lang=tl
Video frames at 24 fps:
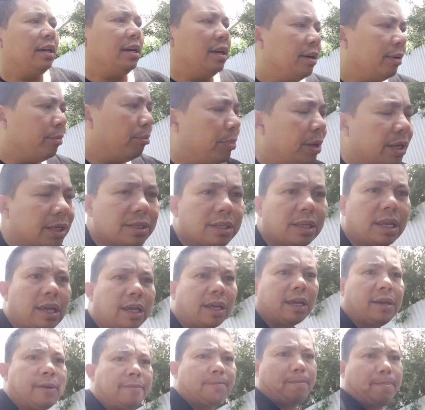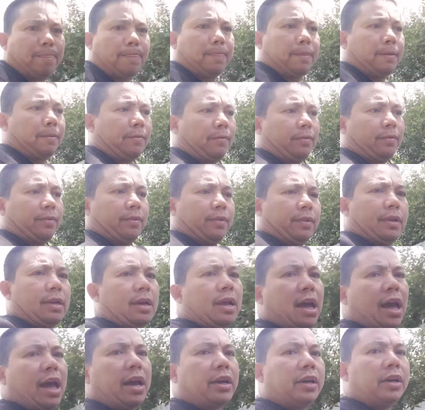based sa um,
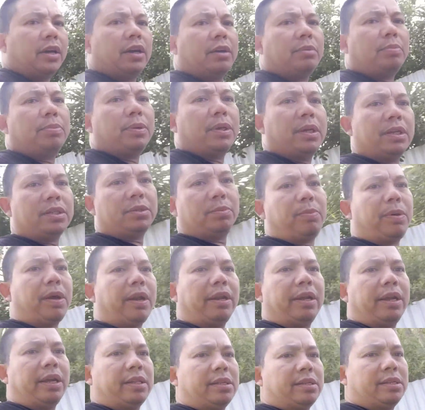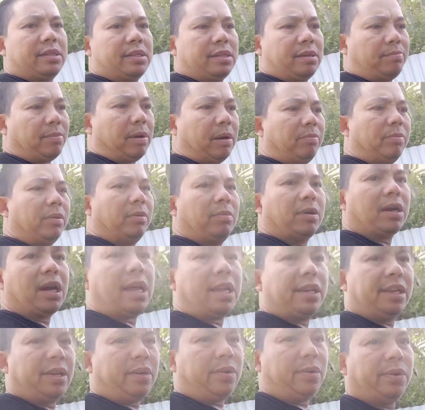aking experience sa
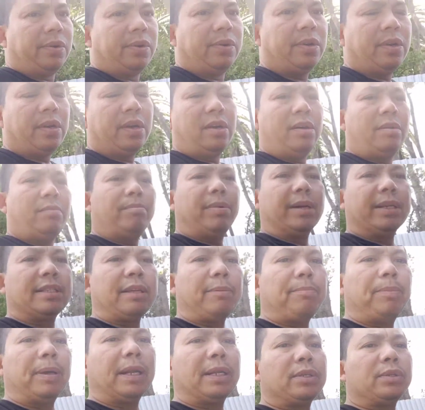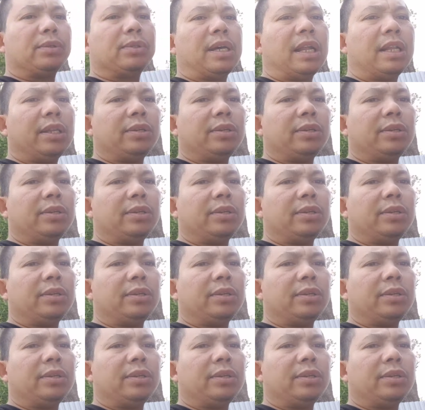pagmimekaniko, basta personal yung